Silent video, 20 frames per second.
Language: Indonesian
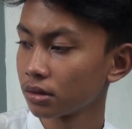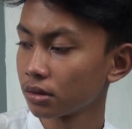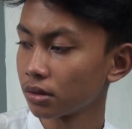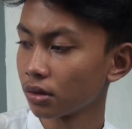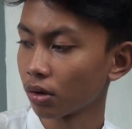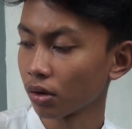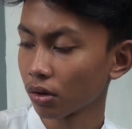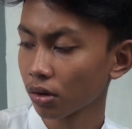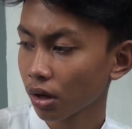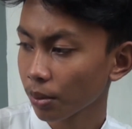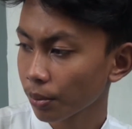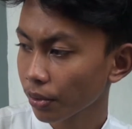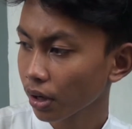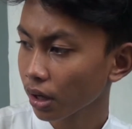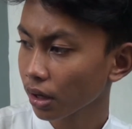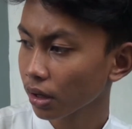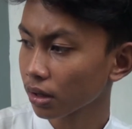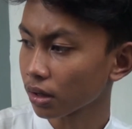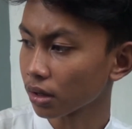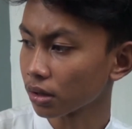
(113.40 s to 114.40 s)
loh kok kamu
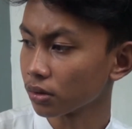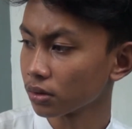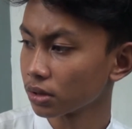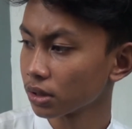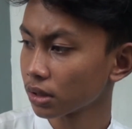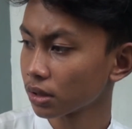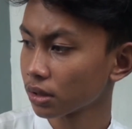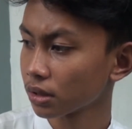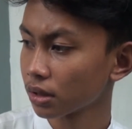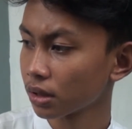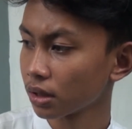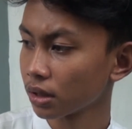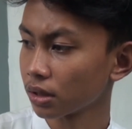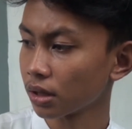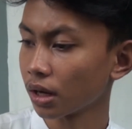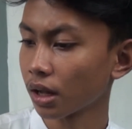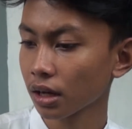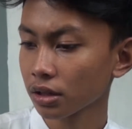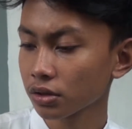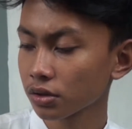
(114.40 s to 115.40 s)
kayak gitu sih
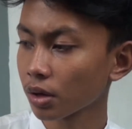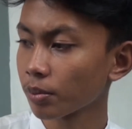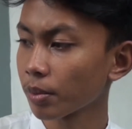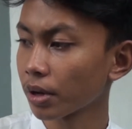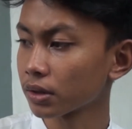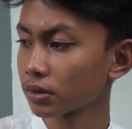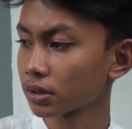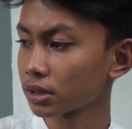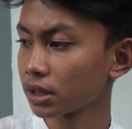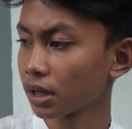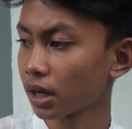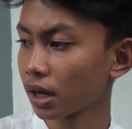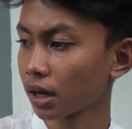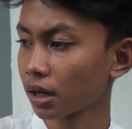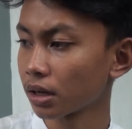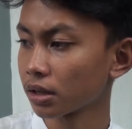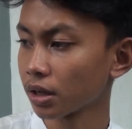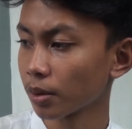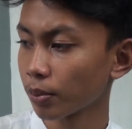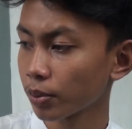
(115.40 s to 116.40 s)
Dela kan juga manusia
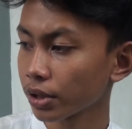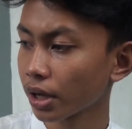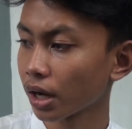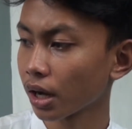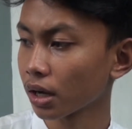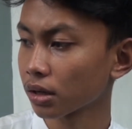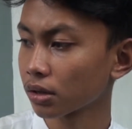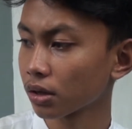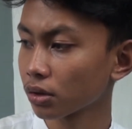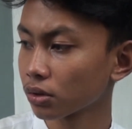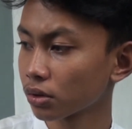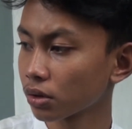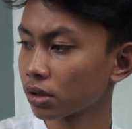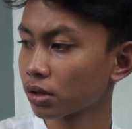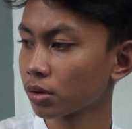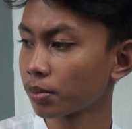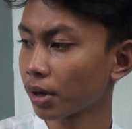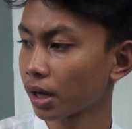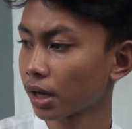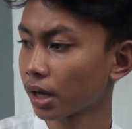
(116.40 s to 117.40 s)
dia punya hak dong untuk
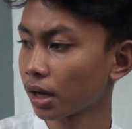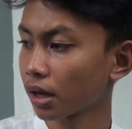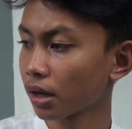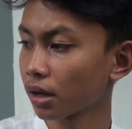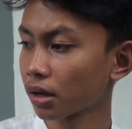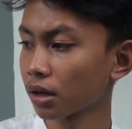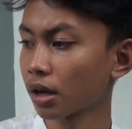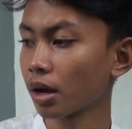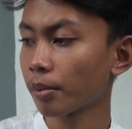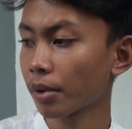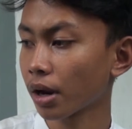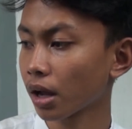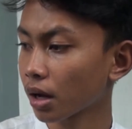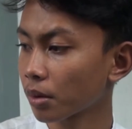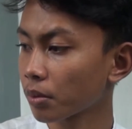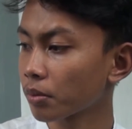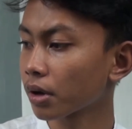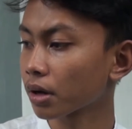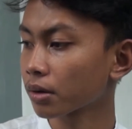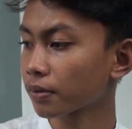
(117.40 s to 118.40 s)
hidup layak nggak malah
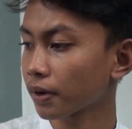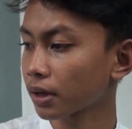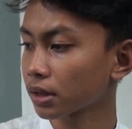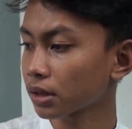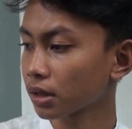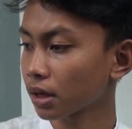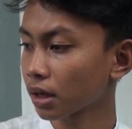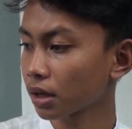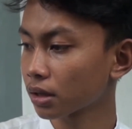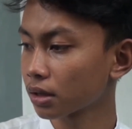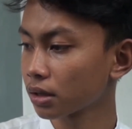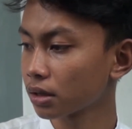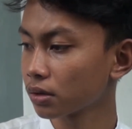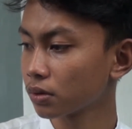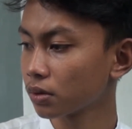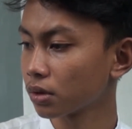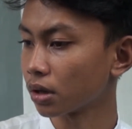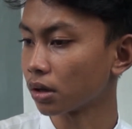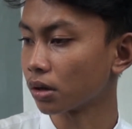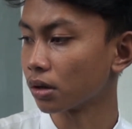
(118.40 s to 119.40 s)
kamu manfaatin kayak
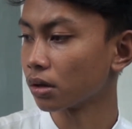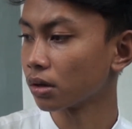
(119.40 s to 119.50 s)
gitu dong